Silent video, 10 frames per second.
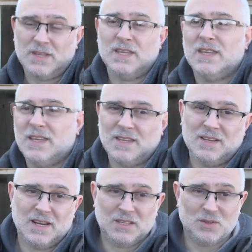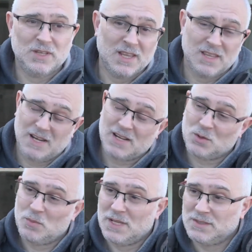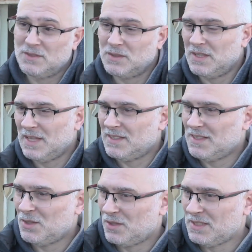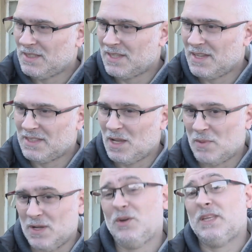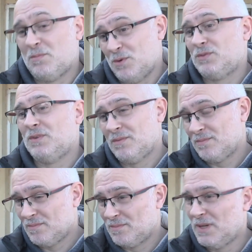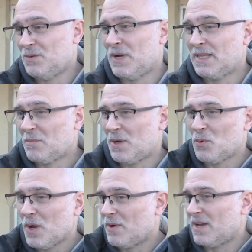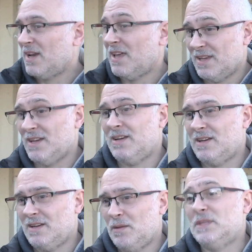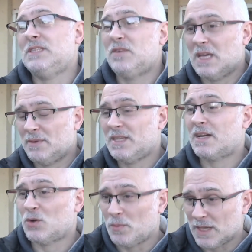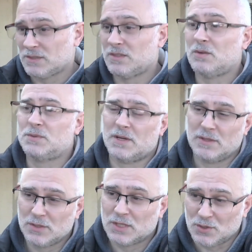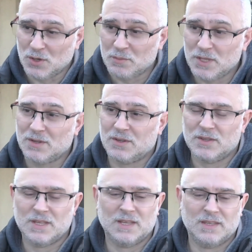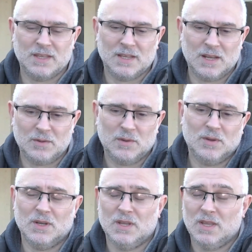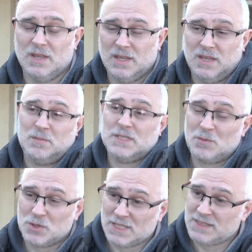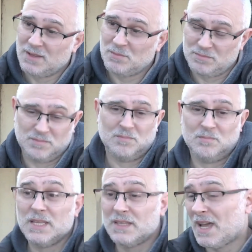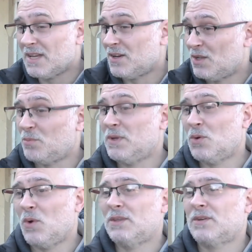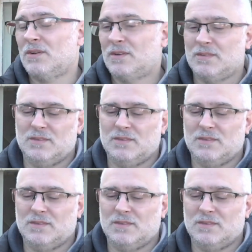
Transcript: Eh, la historia de la recuperación ha tenido distintas etapas. Hoy estamos en una etapa nueva, que es la específicamente la recuperación del observatorio astronómico de, la Biblia. Empezamos ya hace 20 años, en el 2004,